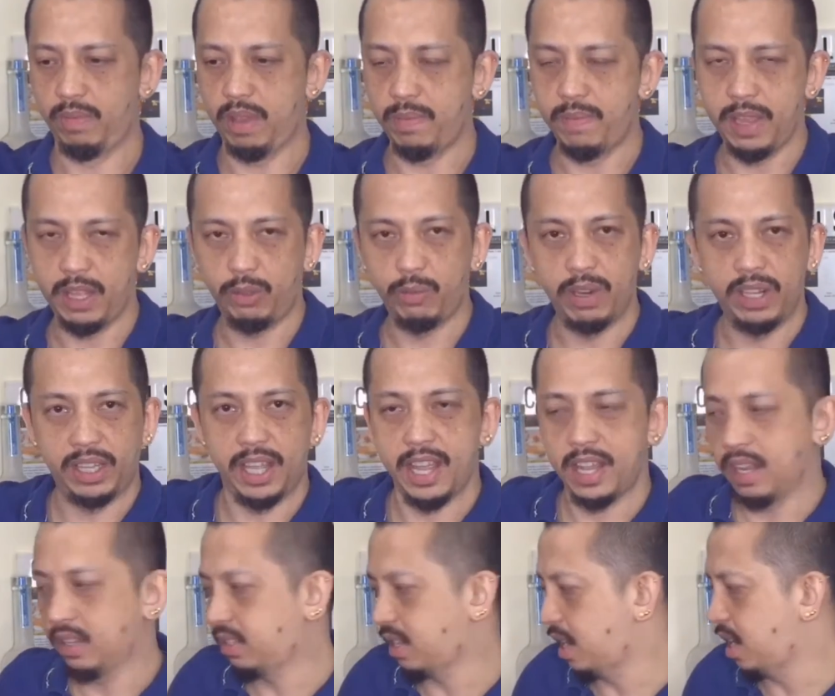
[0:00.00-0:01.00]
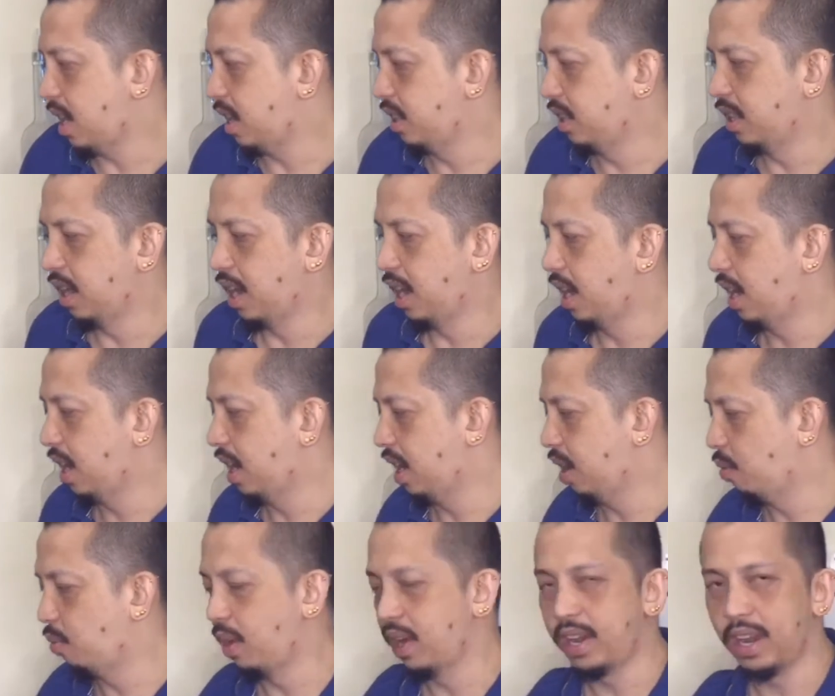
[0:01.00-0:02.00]
Maybe it will take us another
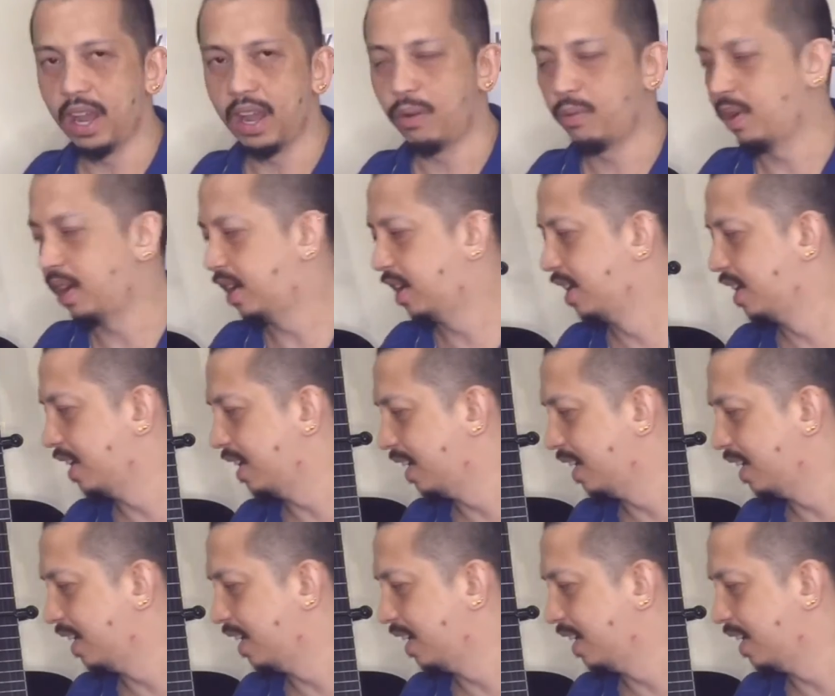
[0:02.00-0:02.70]
uh, one hour